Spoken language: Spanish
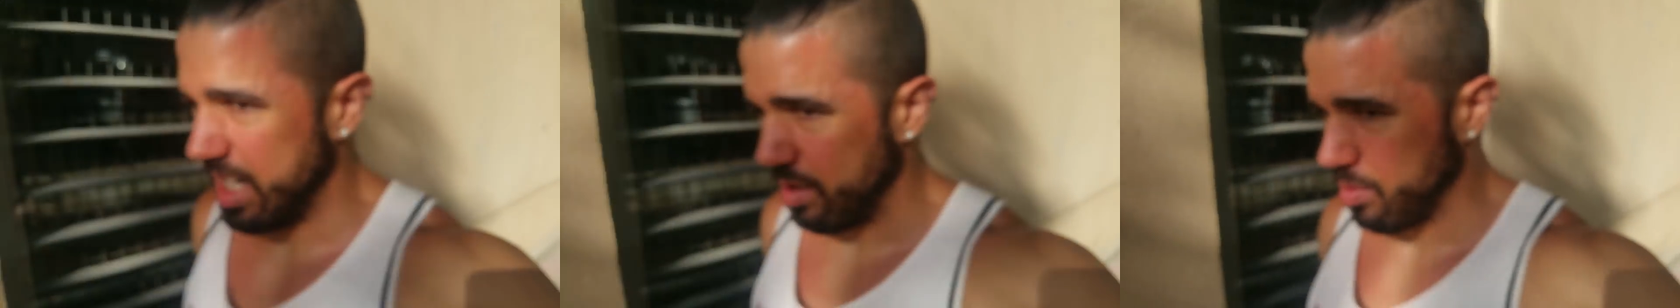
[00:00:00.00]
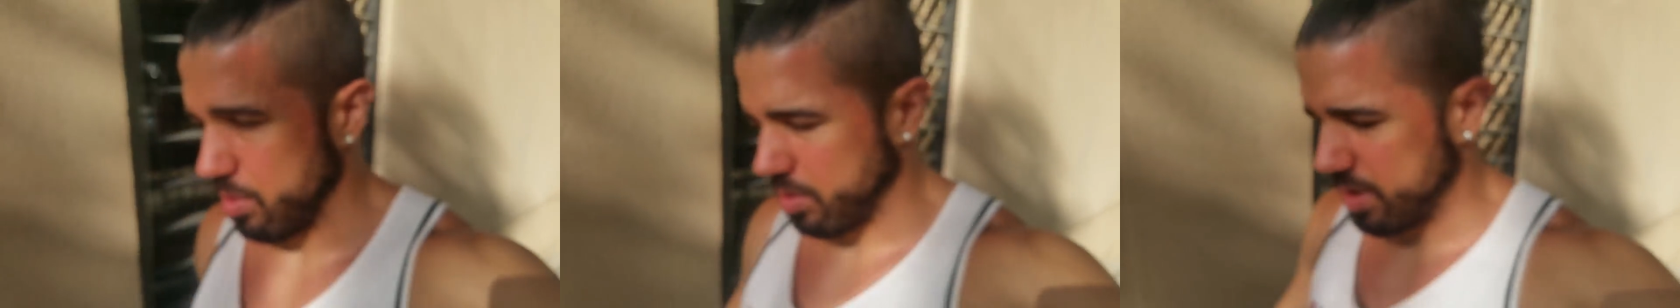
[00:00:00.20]

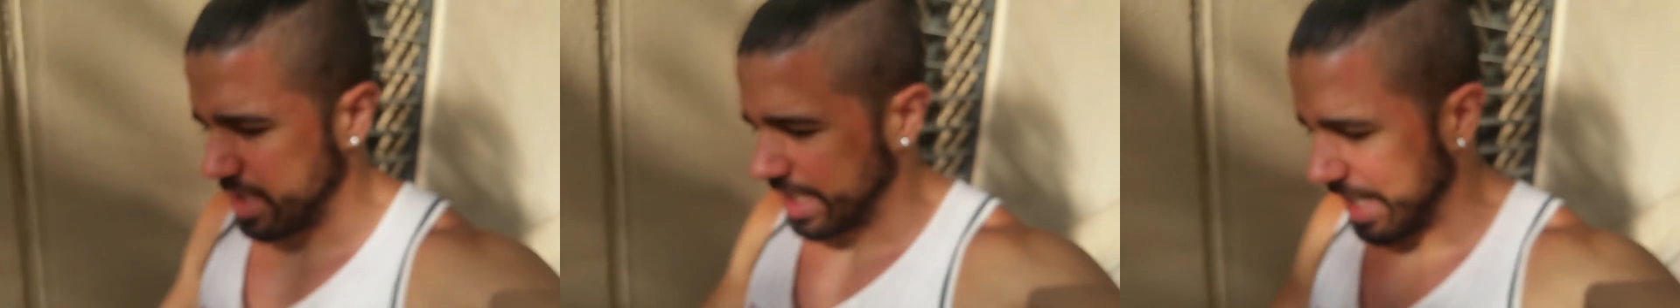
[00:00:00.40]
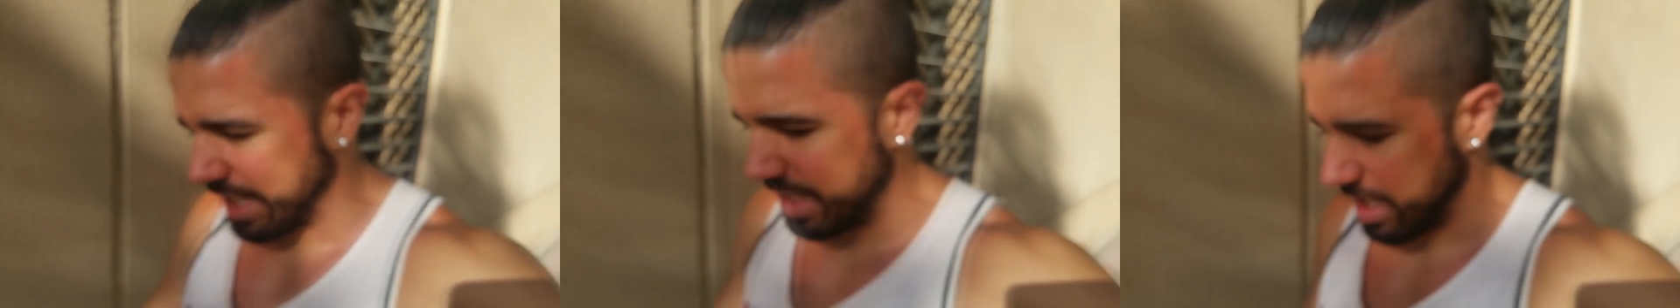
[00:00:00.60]
Y luego a
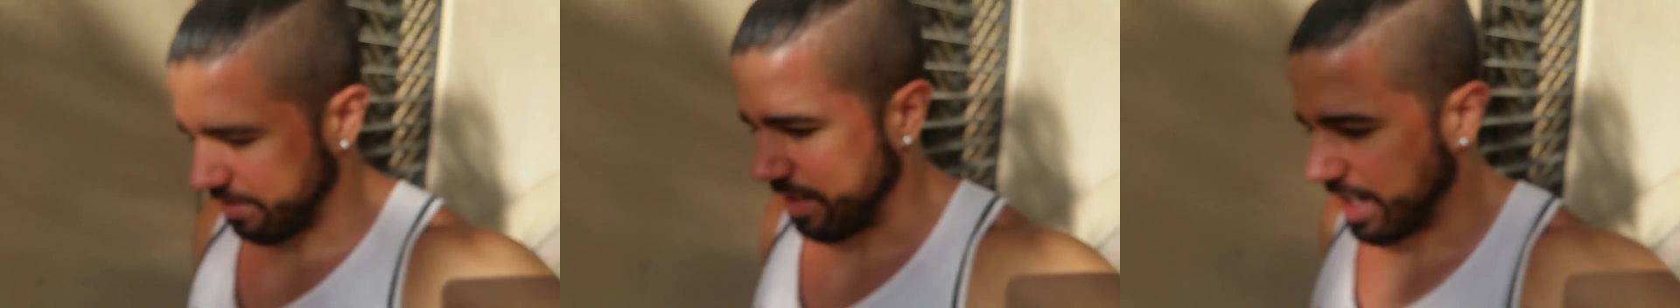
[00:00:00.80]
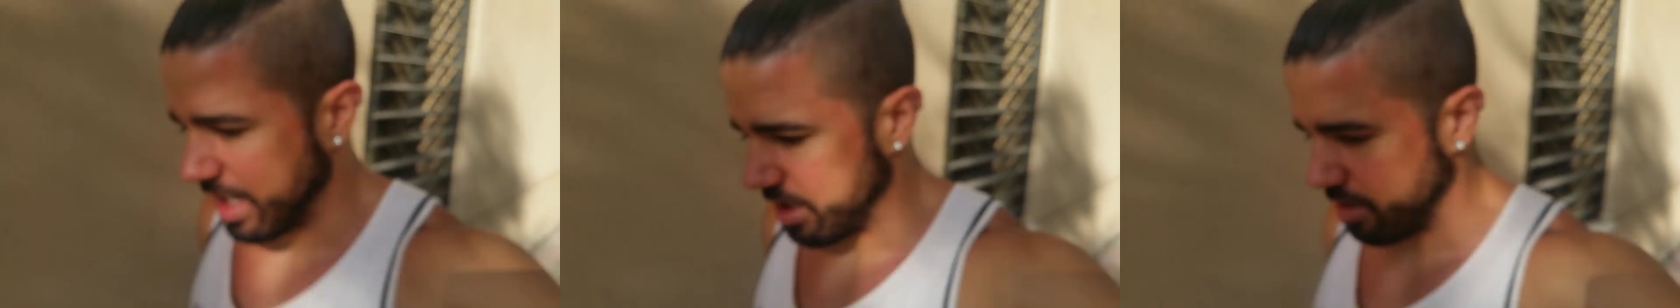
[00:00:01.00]
seguir
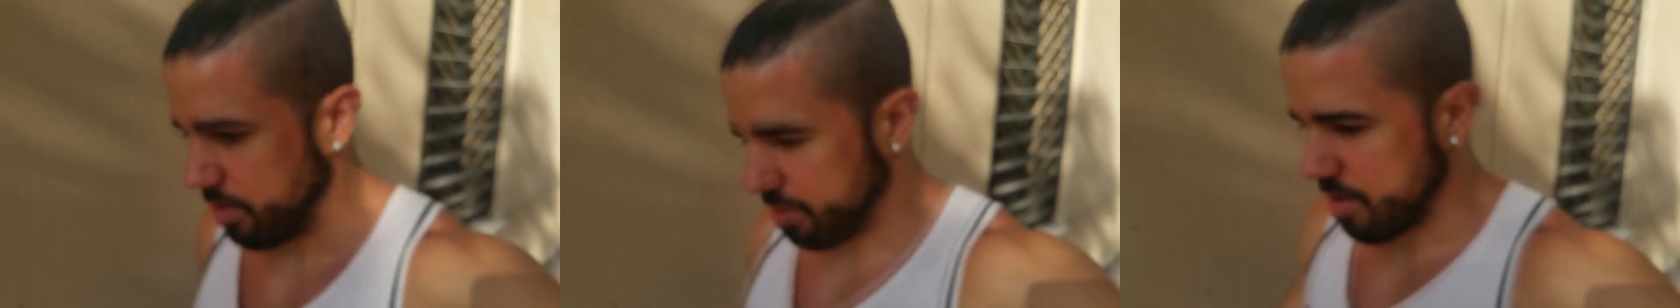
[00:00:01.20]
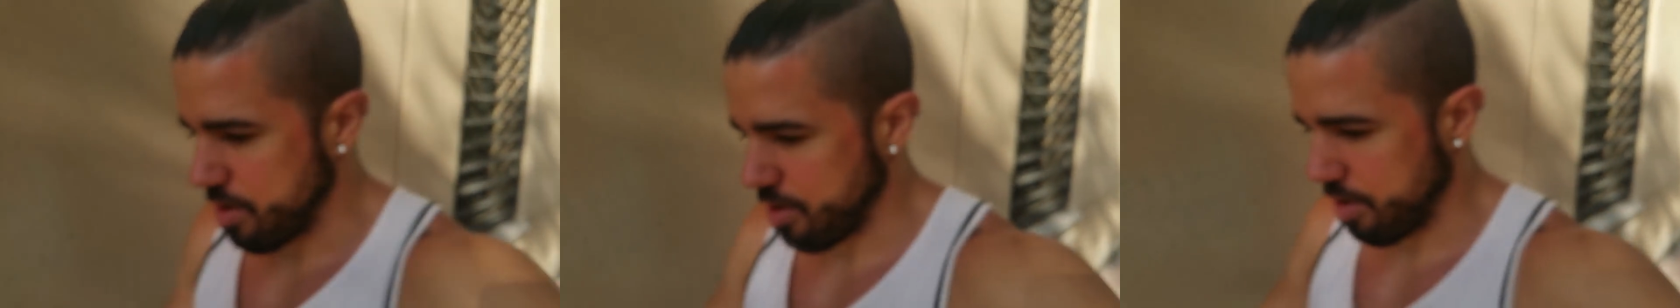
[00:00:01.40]

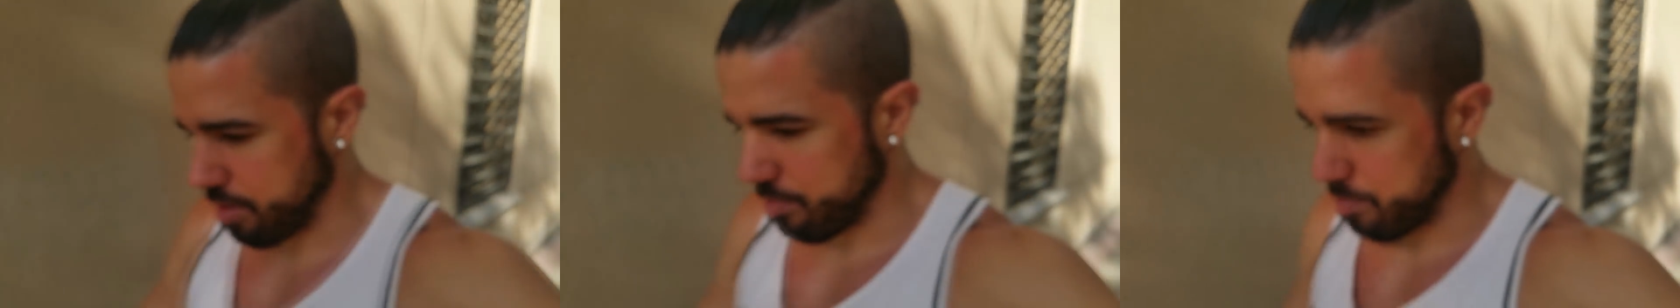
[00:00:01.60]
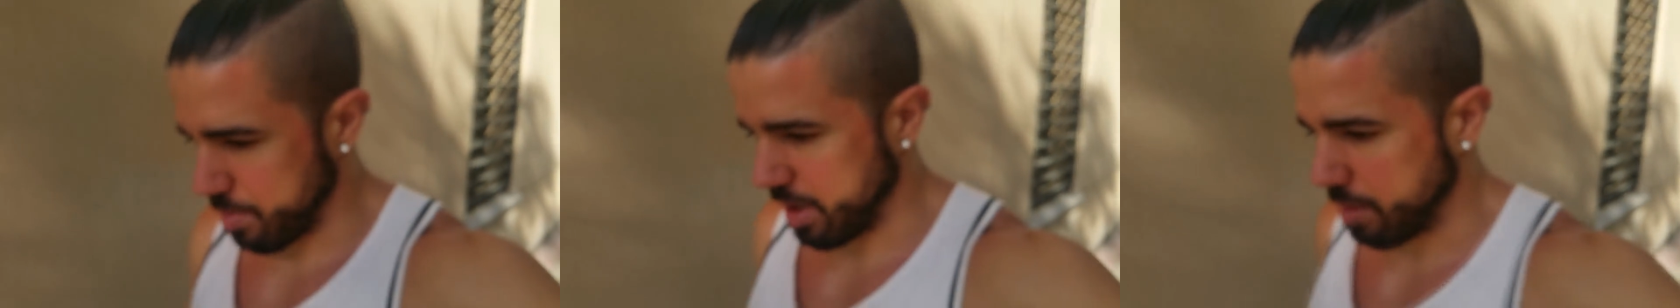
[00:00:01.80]
trabajando,
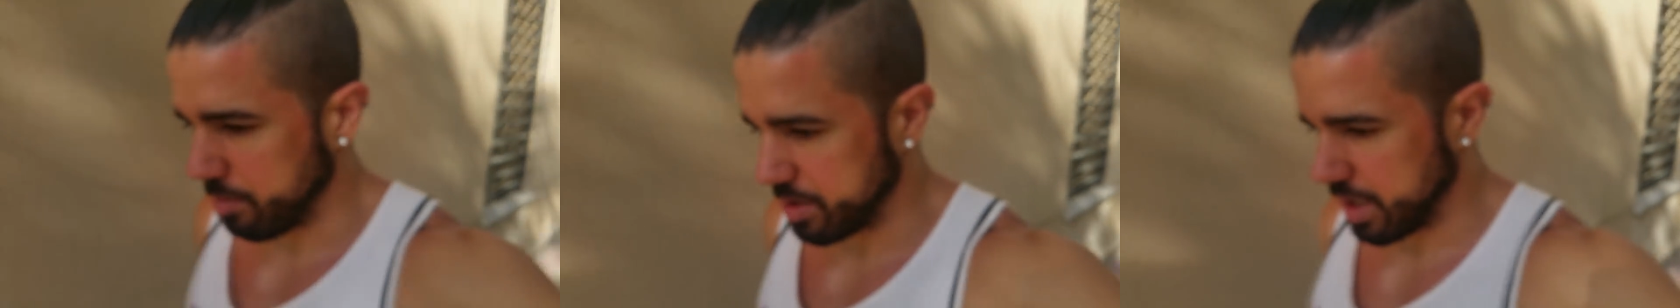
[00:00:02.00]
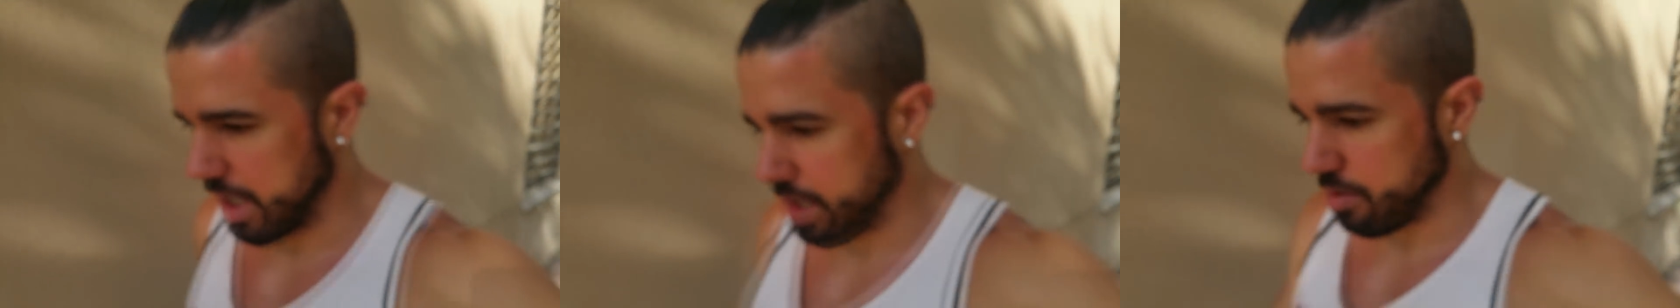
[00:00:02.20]

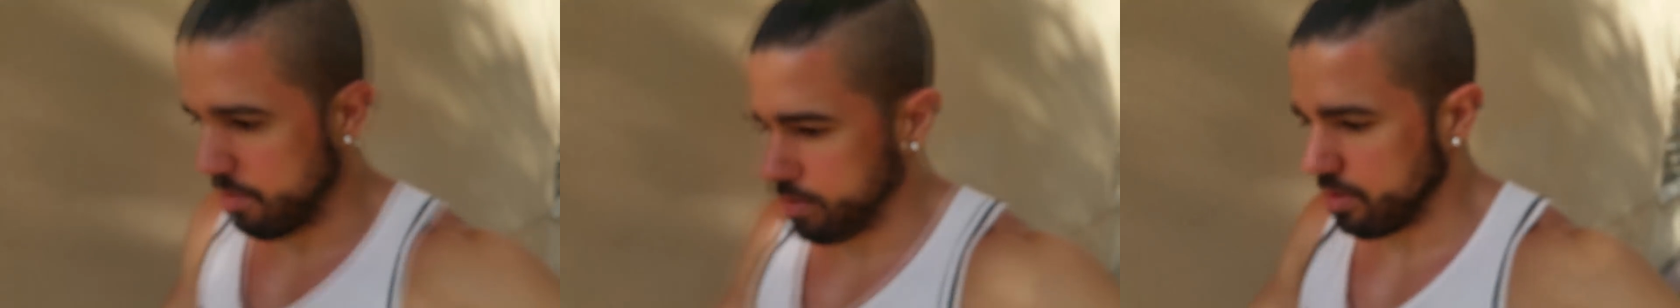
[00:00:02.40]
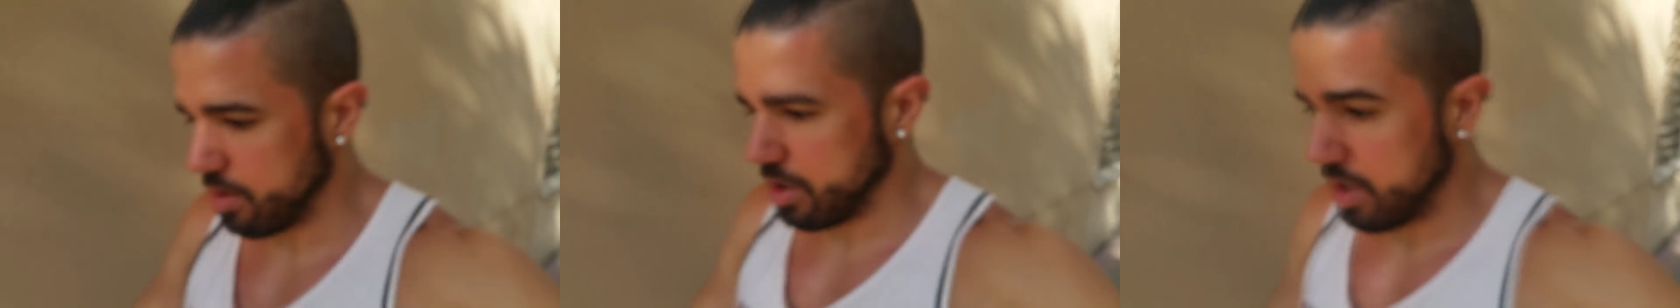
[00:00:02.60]
romperemos el
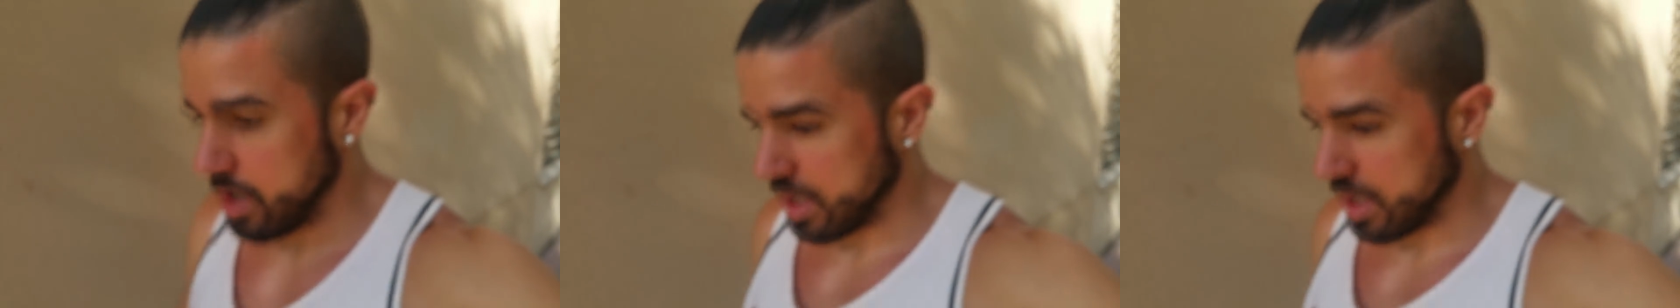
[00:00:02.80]
ayuno,